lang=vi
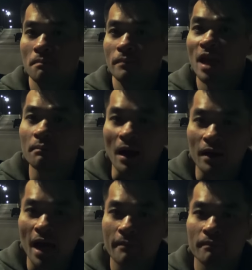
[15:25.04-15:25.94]
nhưng ban
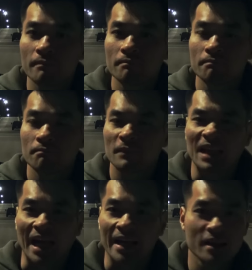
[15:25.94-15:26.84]
đêm
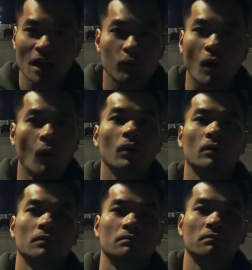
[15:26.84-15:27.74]
lại như không ngủ luôn,
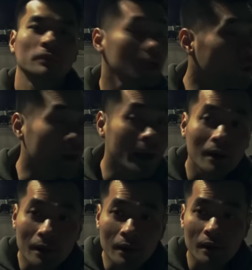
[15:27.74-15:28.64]
thức khuya,
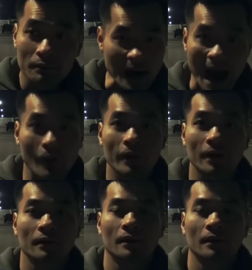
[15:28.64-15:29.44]
bá đạo vậy đó.